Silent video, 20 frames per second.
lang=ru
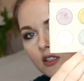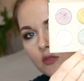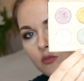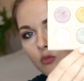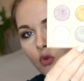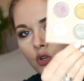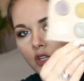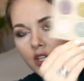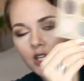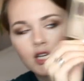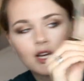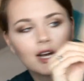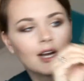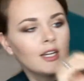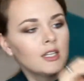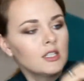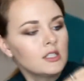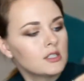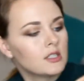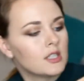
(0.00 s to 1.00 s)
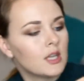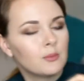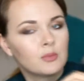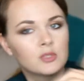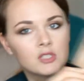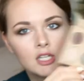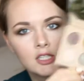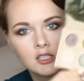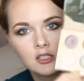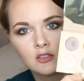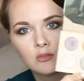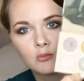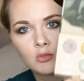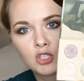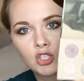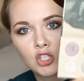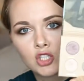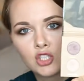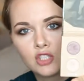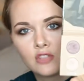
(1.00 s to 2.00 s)
Smoky Eyes. Я обязательно в
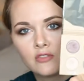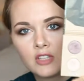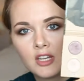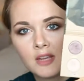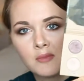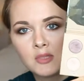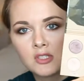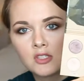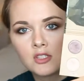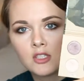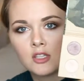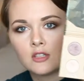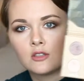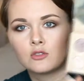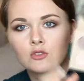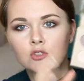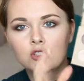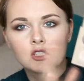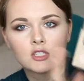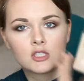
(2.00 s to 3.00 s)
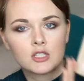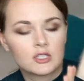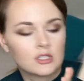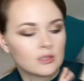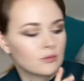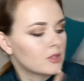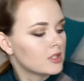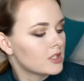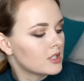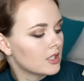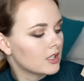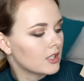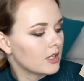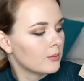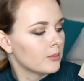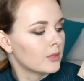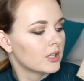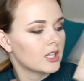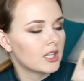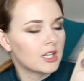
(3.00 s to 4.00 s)
ближайшее время сделаю с этим
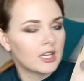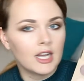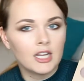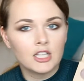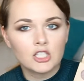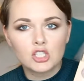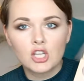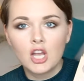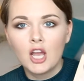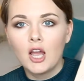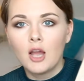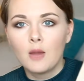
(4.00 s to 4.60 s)
оттенком макияж.